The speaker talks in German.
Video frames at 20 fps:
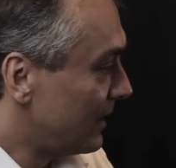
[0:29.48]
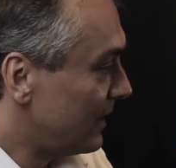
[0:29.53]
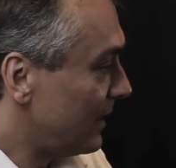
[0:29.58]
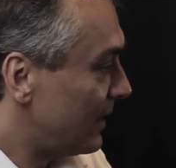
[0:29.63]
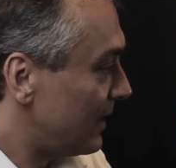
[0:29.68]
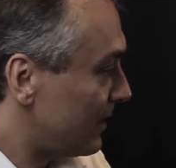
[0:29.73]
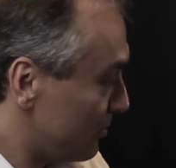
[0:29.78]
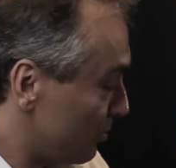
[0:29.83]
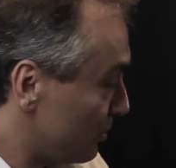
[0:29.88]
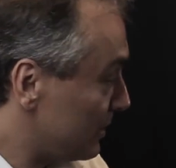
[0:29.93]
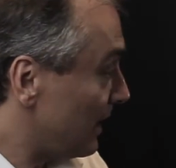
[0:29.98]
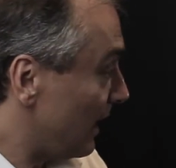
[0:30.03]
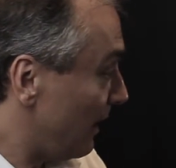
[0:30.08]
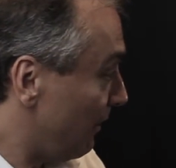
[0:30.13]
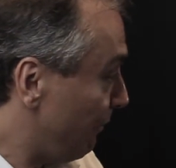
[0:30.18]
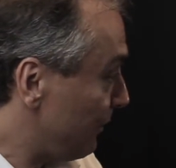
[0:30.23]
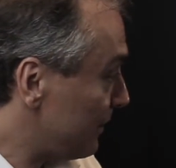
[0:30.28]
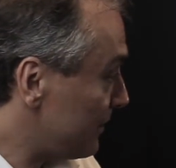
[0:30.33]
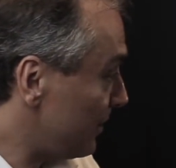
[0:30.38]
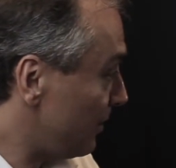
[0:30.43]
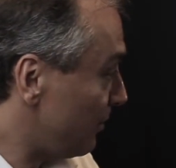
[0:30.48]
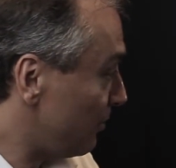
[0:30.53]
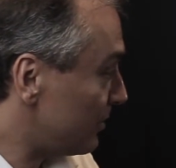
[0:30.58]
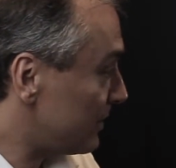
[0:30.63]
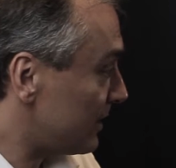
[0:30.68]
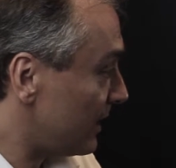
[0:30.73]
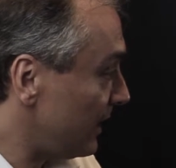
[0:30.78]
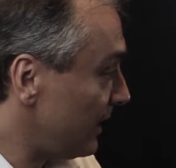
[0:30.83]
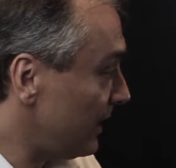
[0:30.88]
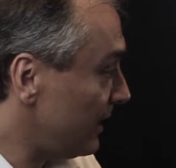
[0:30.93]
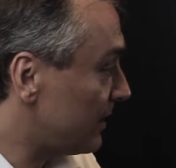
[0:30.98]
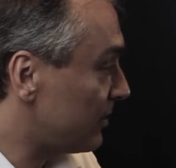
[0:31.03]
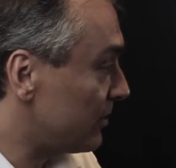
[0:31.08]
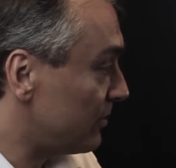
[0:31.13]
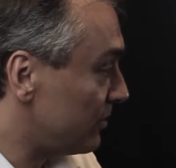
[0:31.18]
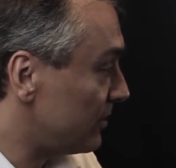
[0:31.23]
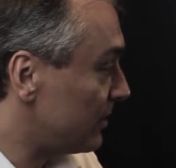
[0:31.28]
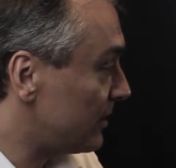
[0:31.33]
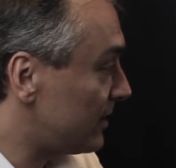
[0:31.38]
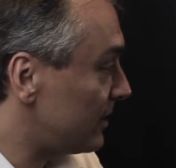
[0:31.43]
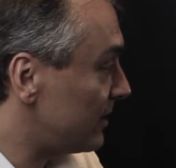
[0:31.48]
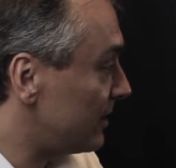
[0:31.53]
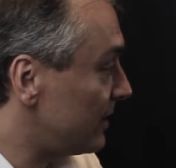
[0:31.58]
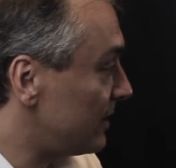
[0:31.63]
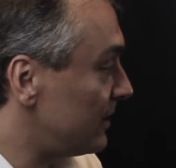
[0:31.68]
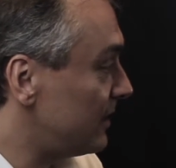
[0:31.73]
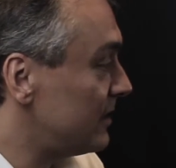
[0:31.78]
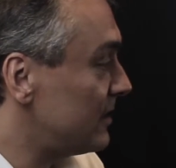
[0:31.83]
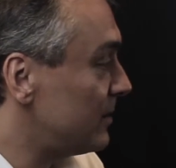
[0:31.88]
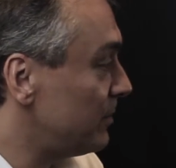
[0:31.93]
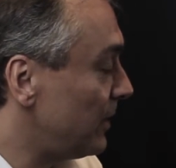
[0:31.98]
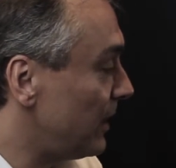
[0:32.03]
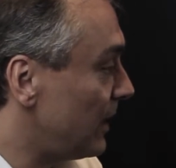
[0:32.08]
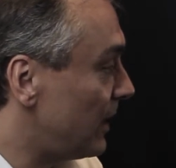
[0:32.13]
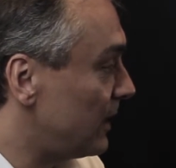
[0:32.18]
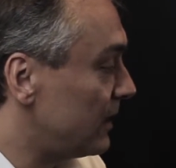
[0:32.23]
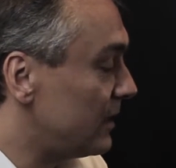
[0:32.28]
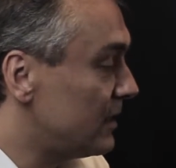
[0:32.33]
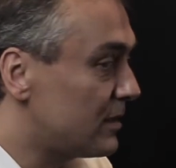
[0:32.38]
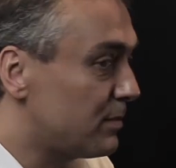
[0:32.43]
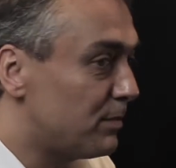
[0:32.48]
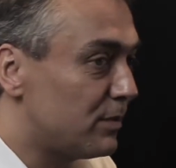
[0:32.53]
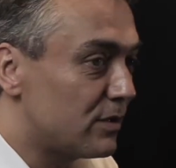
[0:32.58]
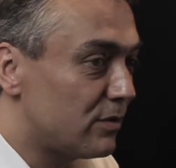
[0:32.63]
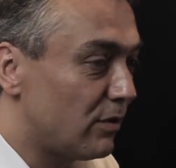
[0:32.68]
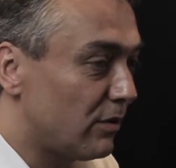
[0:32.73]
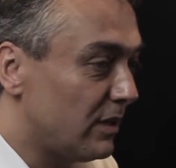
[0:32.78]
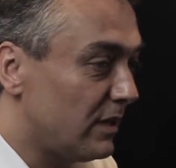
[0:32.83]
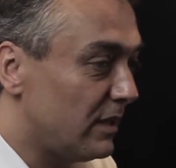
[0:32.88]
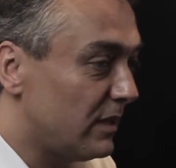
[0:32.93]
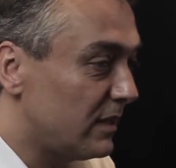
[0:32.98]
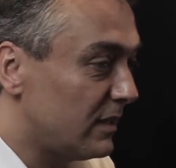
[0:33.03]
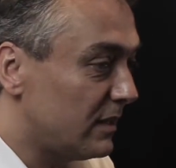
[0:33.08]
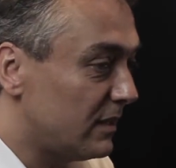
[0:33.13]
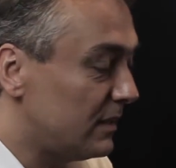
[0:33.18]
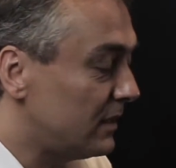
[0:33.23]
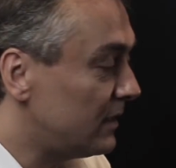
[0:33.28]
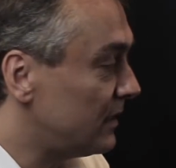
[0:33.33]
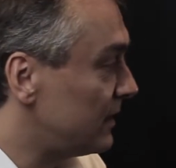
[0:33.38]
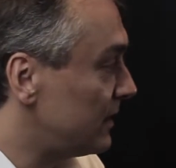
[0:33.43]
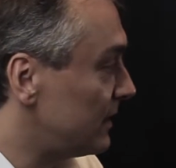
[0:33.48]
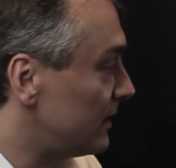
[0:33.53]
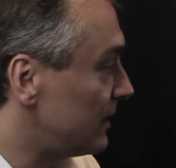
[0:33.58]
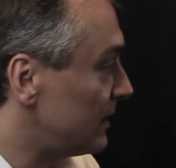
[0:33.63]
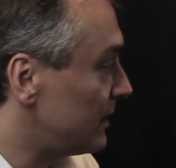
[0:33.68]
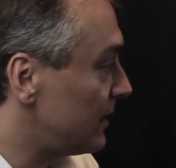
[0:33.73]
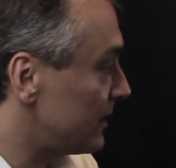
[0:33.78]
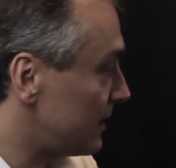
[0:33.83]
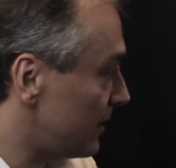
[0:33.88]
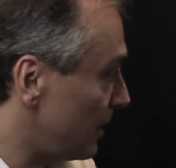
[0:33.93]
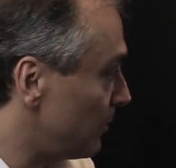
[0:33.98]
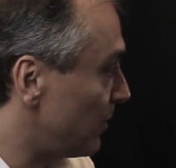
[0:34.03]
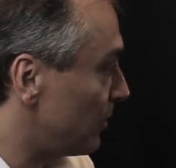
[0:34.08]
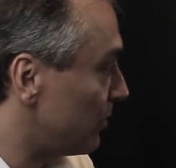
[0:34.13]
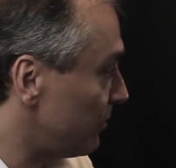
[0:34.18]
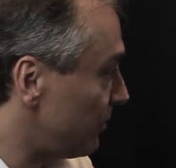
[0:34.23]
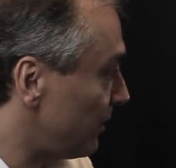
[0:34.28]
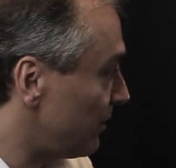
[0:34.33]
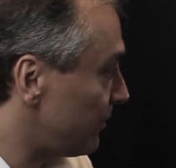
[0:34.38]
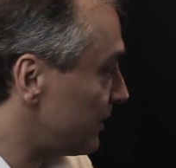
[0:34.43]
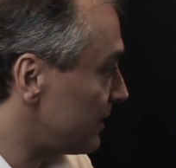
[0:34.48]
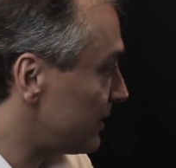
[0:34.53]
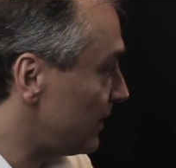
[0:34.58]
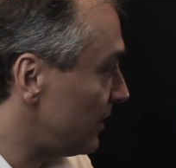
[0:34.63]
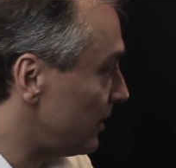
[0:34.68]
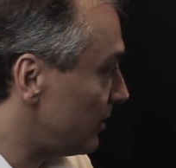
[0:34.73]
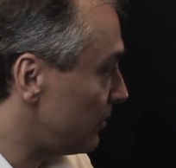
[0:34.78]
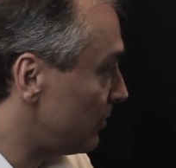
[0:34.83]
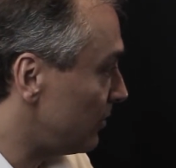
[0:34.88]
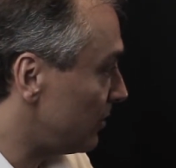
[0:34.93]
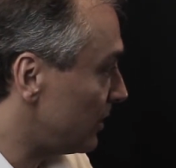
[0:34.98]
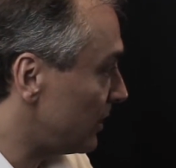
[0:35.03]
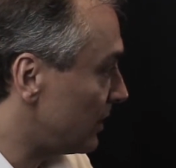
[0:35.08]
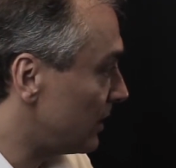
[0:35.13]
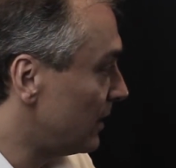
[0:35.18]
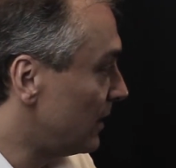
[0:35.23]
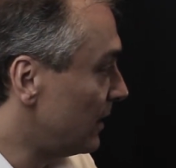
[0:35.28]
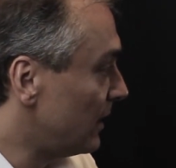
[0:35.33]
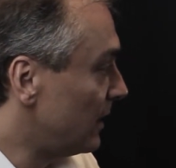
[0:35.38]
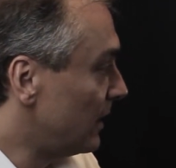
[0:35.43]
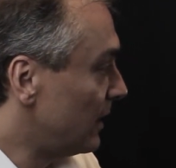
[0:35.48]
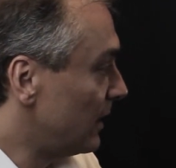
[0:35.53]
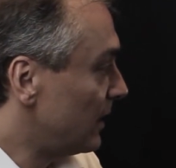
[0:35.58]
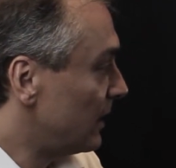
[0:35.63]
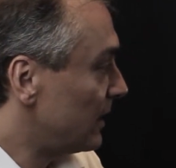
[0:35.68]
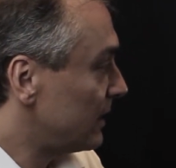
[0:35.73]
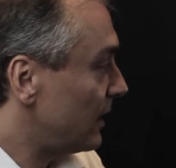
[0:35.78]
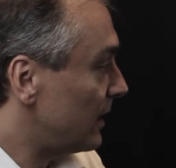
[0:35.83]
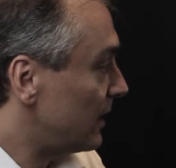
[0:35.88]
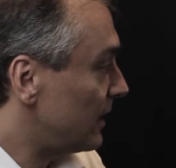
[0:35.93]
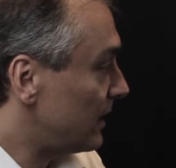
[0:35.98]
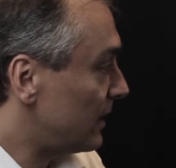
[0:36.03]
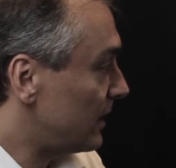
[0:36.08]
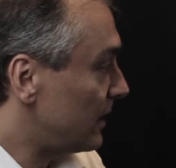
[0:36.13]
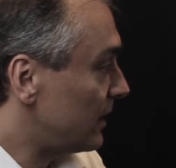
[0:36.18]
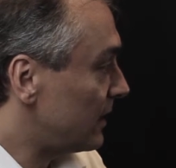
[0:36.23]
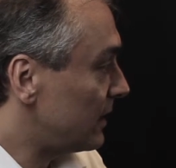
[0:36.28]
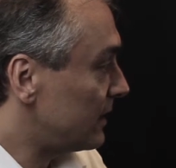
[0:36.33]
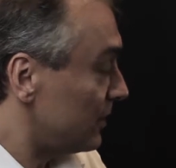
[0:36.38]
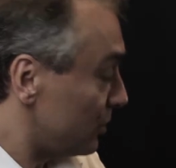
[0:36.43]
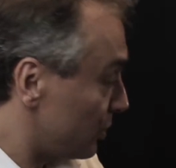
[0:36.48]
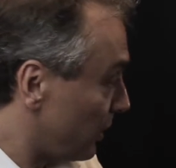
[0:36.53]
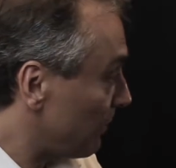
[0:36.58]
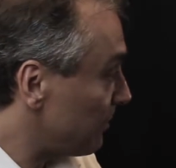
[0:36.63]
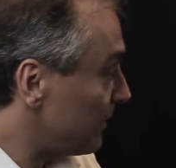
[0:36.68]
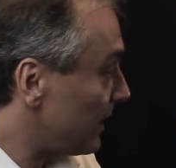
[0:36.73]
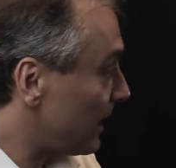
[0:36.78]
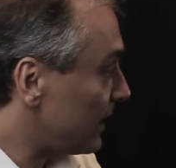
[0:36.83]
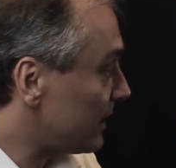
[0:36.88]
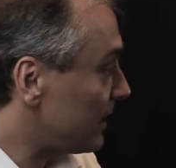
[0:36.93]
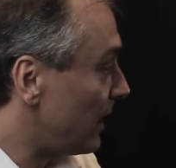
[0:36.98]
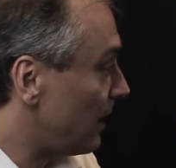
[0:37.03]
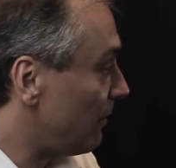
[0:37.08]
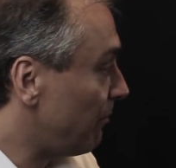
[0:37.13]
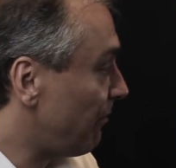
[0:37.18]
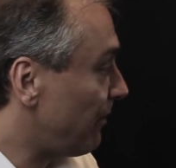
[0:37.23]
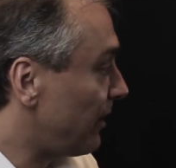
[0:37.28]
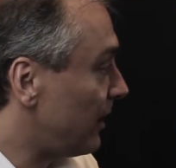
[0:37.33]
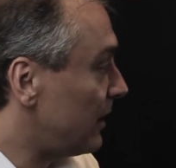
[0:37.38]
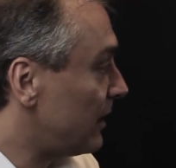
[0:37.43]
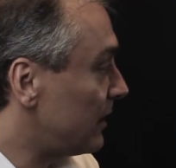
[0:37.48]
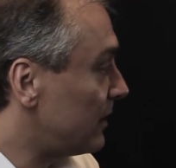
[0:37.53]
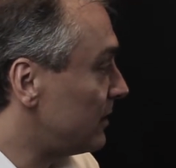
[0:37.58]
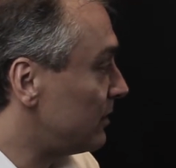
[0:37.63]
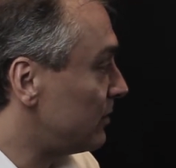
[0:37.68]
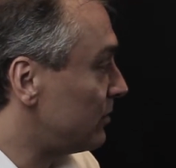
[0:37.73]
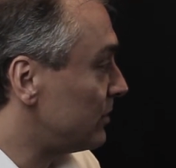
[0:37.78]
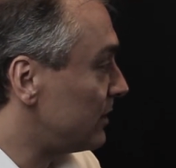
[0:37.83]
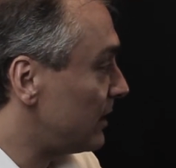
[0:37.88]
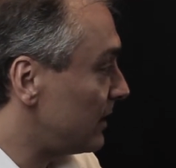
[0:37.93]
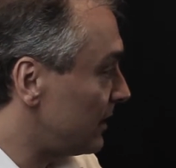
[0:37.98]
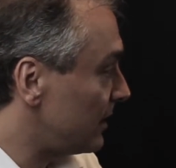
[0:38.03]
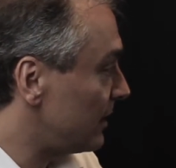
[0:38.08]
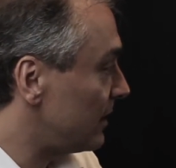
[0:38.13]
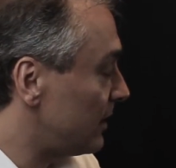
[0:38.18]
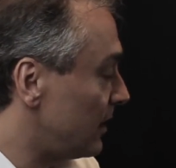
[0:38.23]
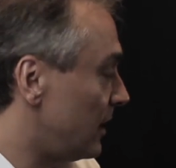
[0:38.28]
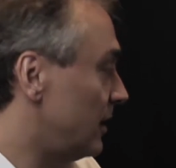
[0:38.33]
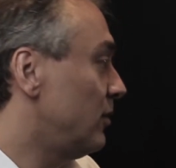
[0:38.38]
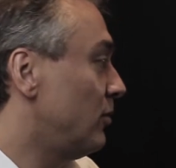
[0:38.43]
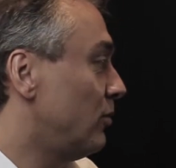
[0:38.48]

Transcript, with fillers: Ja, Sozialversicherungsrecht und äh, in diesem Jahr insbesondere äh, das Thema Unfallversicherung, der, die Stammdatenabfrage und der digitale